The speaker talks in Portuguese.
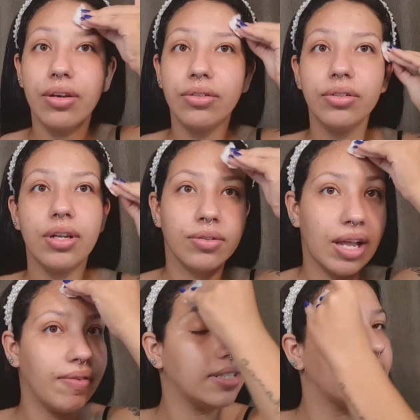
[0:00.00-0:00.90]
eu, eu
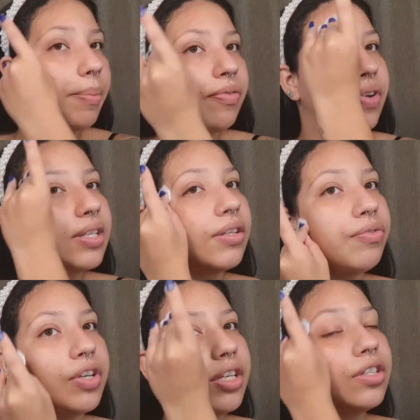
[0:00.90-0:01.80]
tava sempre fazendo
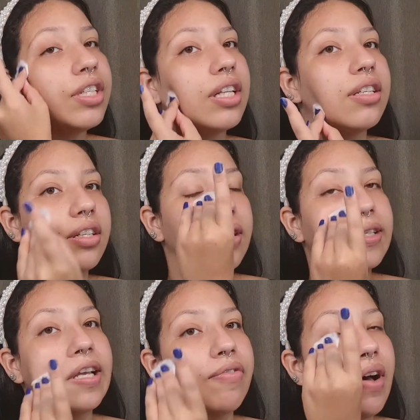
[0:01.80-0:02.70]
vídeo e já deixando
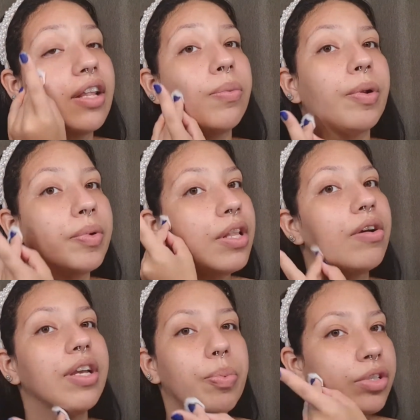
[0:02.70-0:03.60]
reservado pra
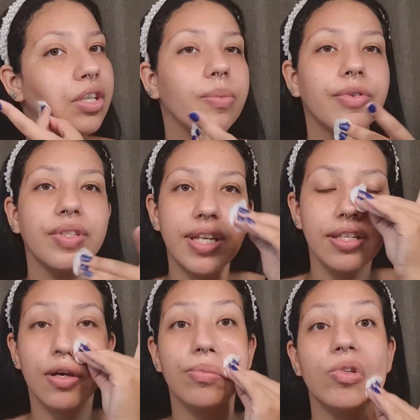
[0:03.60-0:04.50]
poder ir postando pra
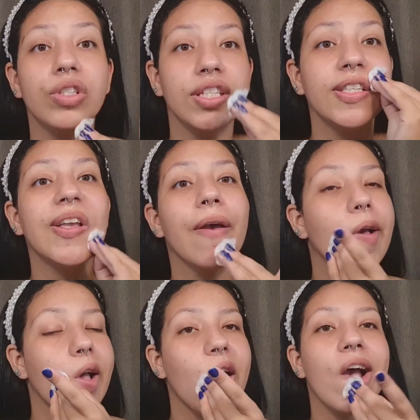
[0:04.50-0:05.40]
vocês. E como eu disse,
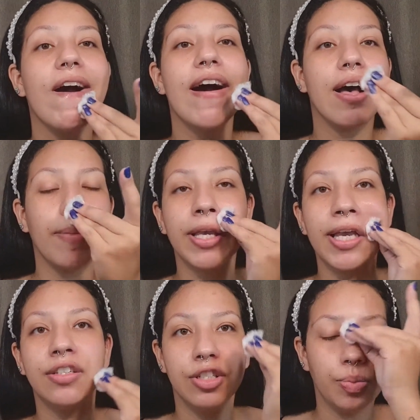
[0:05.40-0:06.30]
a
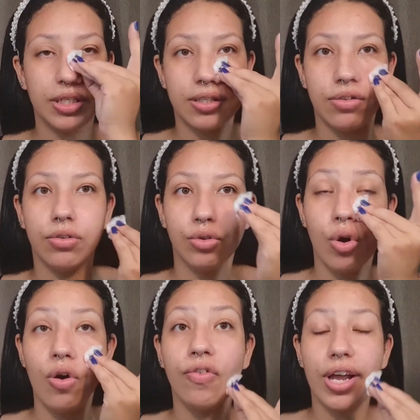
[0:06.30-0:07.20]
maquiagem de expressão do ano
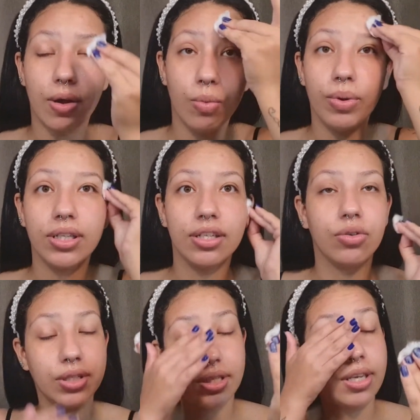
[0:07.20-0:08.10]
novo era uma das
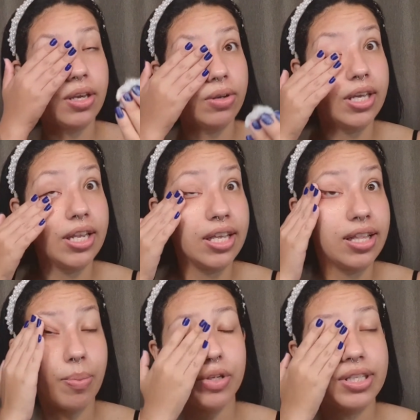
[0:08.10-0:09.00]
coisas que eu queria
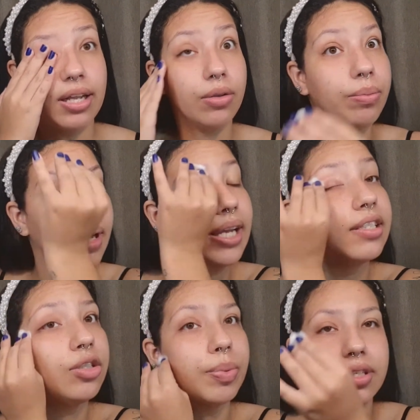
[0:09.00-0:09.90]
ter postado mais
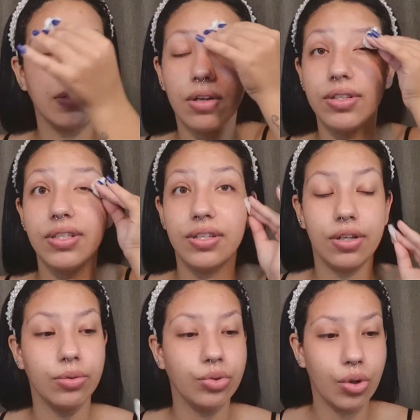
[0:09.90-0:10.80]
expressões e
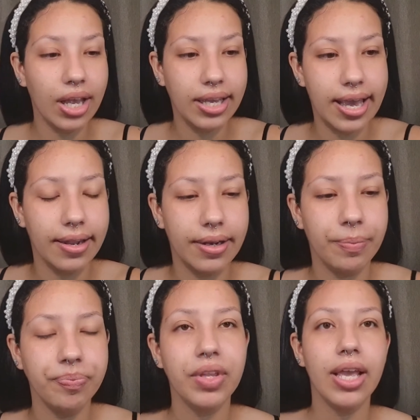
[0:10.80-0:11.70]
não só aquela, né?
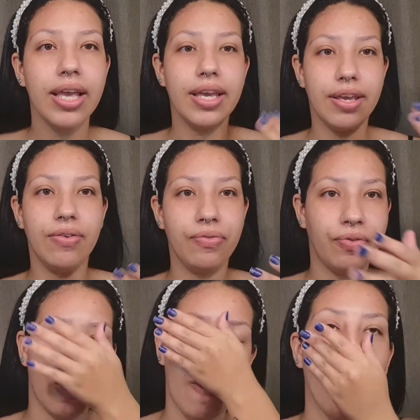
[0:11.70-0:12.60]

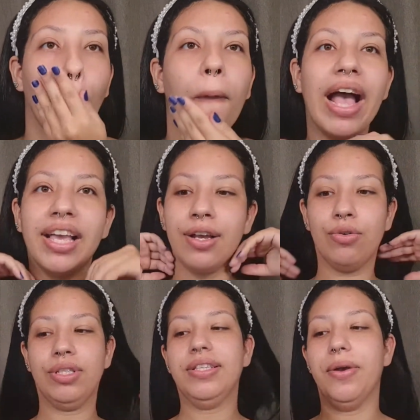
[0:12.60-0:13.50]
Enfim. Aí o que
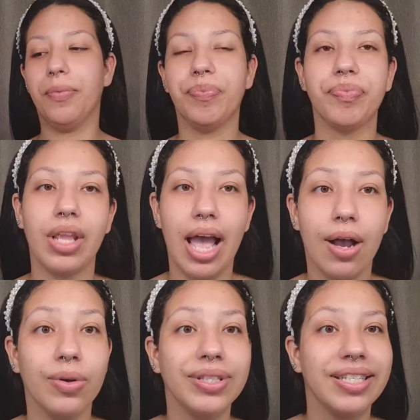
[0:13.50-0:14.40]
aconteceu?
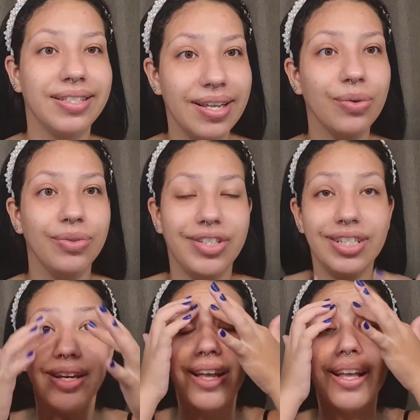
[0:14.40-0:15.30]
Aconteceu de.